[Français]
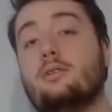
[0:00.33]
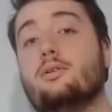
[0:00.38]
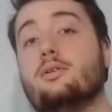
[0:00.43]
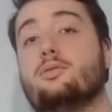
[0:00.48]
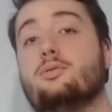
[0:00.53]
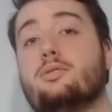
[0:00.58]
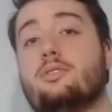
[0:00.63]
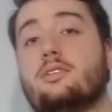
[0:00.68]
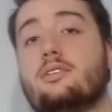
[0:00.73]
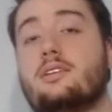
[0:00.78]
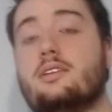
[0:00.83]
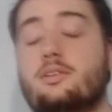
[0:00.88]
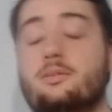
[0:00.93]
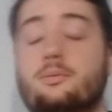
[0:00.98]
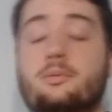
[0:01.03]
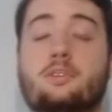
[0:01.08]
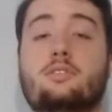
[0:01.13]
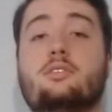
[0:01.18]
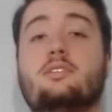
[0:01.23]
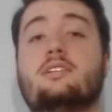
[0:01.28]
Salut à tous,
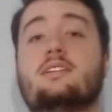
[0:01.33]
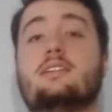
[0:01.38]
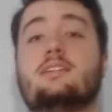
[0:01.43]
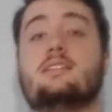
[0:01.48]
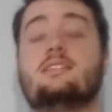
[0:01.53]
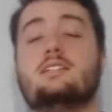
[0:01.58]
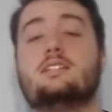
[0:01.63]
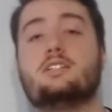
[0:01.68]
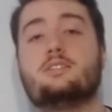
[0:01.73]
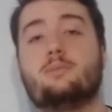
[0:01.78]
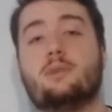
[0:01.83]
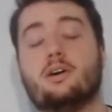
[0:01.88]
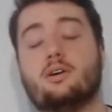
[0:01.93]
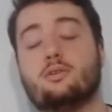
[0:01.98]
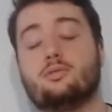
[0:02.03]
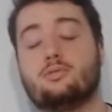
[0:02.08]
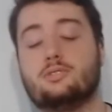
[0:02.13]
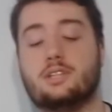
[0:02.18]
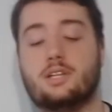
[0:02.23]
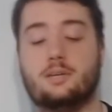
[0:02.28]
c'est Thomas assis.
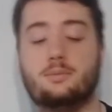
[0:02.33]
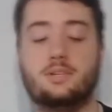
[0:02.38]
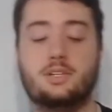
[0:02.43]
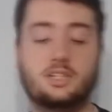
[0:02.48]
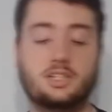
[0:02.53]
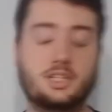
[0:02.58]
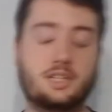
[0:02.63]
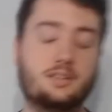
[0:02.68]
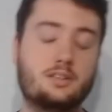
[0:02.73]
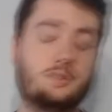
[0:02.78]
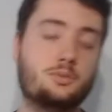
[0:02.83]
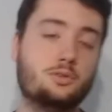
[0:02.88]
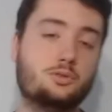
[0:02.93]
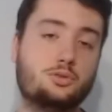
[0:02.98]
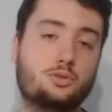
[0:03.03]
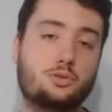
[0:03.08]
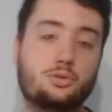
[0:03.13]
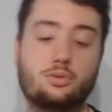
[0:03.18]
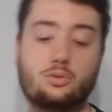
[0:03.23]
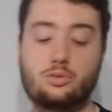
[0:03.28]
j'espère que vous allez bien chers
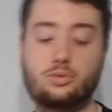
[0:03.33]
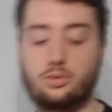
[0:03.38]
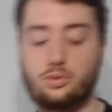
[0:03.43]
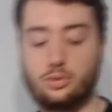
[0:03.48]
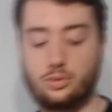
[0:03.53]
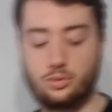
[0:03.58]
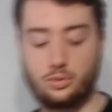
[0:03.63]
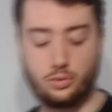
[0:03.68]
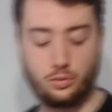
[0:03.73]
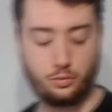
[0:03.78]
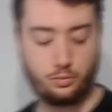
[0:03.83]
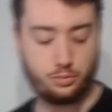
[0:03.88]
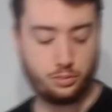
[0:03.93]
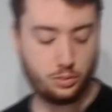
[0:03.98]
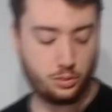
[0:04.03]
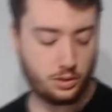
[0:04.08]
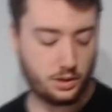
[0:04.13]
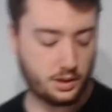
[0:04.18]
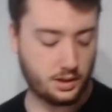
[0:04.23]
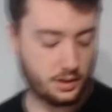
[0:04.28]
amis. Aujourd'hui on se
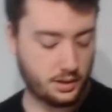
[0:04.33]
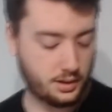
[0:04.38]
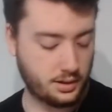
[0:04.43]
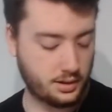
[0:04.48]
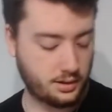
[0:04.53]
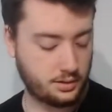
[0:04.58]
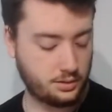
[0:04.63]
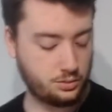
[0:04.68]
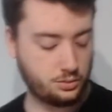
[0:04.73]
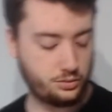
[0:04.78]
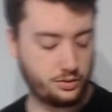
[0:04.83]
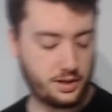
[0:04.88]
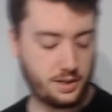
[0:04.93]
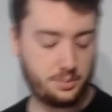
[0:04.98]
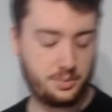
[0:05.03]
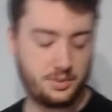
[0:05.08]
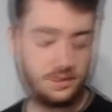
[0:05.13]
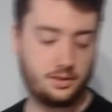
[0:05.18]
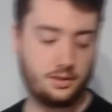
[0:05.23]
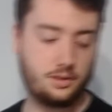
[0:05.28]
retrouve pour un
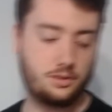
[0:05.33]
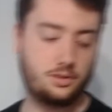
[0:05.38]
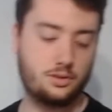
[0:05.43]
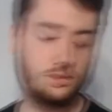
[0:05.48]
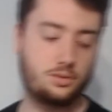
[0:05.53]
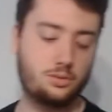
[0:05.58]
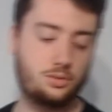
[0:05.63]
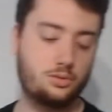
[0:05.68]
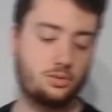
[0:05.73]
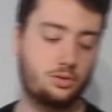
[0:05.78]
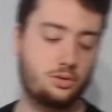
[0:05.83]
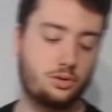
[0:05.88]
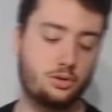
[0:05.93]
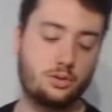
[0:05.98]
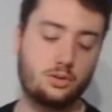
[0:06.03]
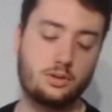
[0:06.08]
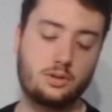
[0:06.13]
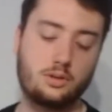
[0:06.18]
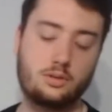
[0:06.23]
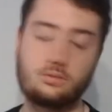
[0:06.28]
nouvel épisode
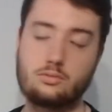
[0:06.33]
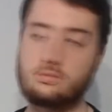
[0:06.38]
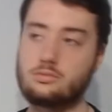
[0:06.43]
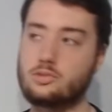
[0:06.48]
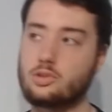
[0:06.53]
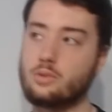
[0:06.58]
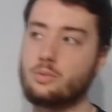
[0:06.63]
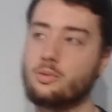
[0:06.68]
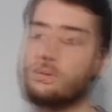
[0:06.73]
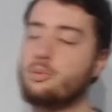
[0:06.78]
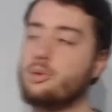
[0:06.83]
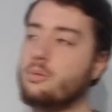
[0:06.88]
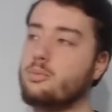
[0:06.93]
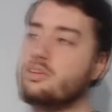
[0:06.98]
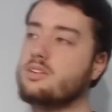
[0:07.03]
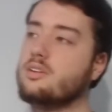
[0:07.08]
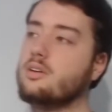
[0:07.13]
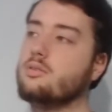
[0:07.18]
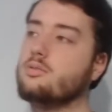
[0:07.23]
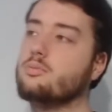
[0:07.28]
d'une... Euh, comment on
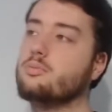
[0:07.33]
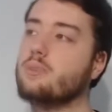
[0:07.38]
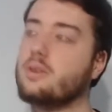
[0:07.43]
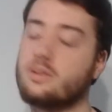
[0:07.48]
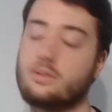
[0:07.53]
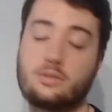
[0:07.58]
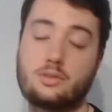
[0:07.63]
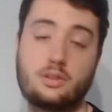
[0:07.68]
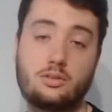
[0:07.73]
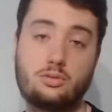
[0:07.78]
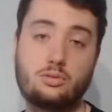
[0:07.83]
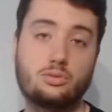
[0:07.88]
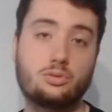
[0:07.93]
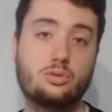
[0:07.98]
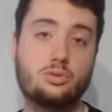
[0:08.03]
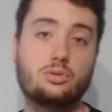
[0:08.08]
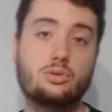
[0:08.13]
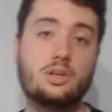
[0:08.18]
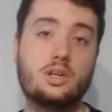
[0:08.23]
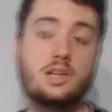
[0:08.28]
peut appeler ça Une
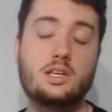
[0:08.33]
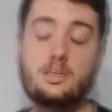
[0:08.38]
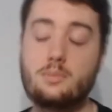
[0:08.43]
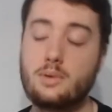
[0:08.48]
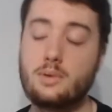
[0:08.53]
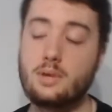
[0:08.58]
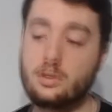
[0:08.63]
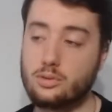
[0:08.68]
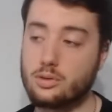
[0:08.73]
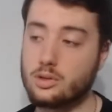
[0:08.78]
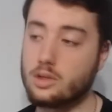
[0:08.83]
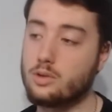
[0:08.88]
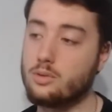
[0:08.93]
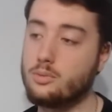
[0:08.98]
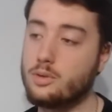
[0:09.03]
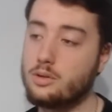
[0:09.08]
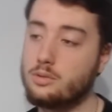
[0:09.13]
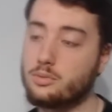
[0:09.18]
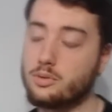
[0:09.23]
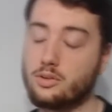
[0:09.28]
présentation d'anime, entre
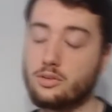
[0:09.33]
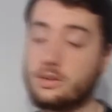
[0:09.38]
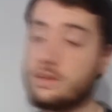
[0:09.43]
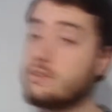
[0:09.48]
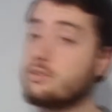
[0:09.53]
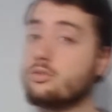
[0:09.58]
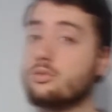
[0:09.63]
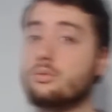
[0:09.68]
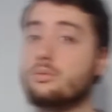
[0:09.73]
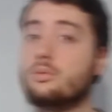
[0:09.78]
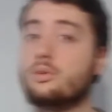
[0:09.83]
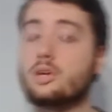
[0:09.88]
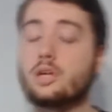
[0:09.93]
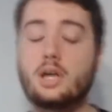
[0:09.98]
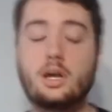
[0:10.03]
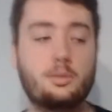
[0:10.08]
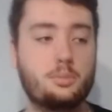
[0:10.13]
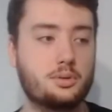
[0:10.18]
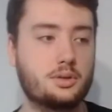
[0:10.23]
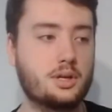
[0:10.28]
guillemets, une présentation de
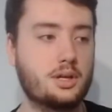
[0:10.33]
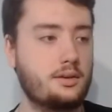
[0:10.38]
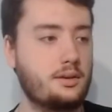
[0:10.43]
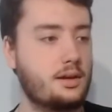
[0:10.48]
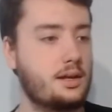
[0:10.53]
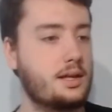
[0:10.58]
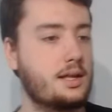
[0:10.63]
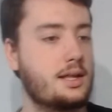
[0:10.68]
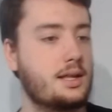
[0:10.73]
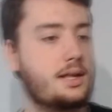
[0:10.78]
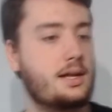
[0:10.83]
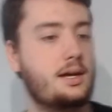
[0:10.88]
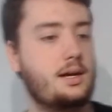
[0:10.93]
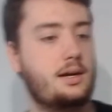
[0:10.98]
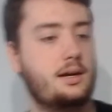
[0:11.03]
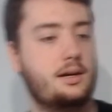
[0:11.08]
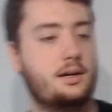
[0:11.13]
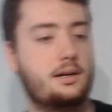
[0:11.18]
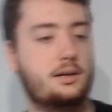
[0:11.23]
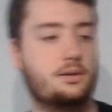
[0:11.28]
manga peut-être.
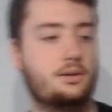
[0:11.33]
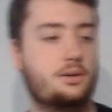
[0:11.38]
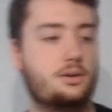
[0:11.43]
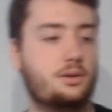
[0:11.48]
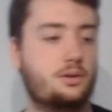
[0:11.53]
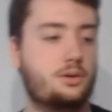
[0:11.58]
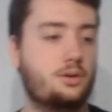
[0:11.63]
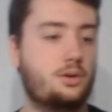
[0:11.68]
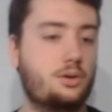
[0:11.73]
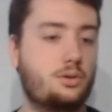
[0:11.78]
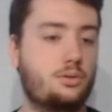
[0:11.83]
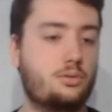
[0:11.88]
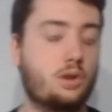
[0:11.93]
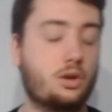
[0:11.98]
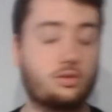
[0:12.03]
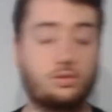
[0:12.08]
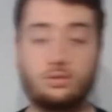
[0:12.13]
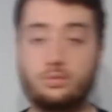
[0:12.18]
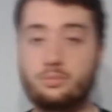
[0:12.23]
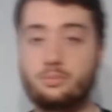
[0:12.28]
Euh,
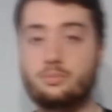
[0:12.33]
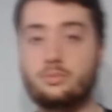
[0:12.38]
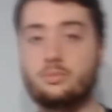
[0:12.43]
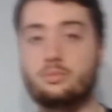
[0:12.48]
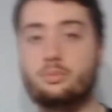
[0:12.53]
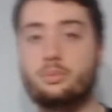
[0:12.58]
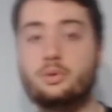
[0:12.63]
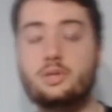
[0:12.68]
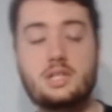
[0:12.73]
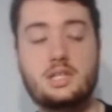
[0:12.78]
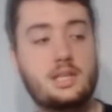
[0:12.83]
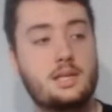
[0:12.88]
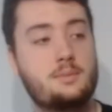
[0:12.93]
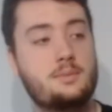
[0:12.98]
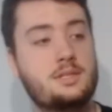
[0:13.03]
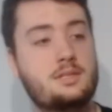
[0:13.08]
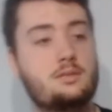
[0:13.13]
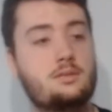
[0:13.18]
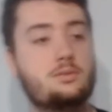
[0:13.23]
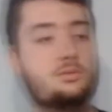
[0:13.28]
voilà, c'est une
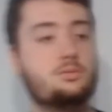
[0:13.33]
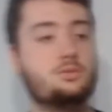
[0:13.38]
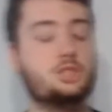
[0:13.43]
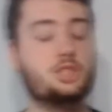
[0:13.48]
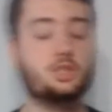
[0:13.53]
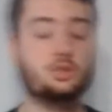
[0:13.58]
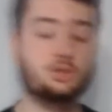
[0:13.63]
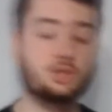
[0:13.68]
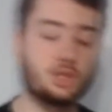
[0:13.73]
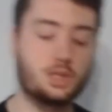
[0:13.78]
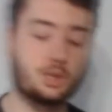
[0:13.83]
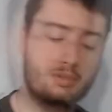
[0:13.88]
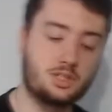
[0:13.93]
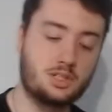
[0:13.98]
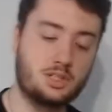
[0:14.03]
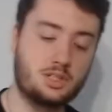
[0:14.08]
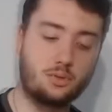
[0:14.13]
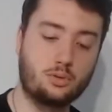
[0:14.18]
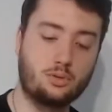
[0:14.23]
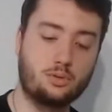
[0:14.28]
petite émission, j'ai changé
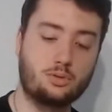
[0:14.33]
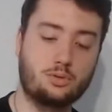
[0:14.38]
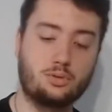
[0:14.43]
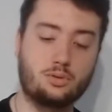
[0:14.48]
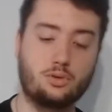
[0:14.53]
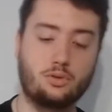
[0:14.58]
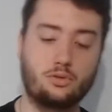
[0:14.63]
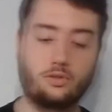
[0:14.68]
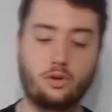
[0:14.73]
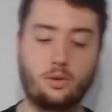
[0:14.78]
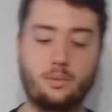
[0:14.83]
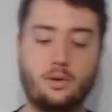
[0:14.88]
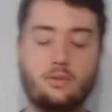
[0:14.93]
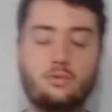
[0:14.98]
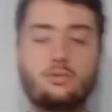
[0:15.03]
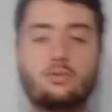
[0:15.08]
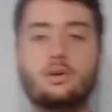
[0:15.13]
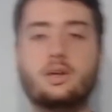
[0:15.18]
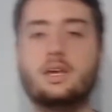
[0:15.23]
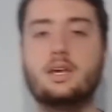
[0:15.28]
un petit peu le,
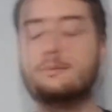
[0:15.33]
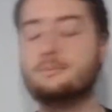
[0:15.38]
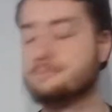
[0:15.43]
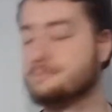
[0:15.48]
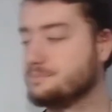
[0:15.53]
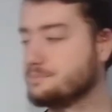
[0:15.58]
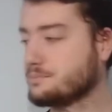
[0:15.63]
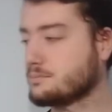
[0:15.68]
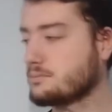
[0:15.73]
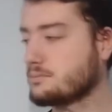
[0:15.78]
format, vous voyez.